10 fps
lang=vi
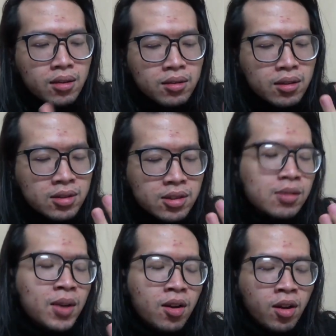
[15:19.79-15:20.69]
thực sự
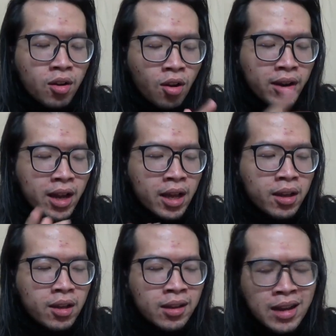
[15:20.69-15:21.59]
mà nói con này
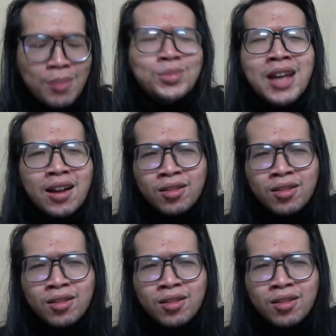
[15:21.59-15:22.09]
cảm giác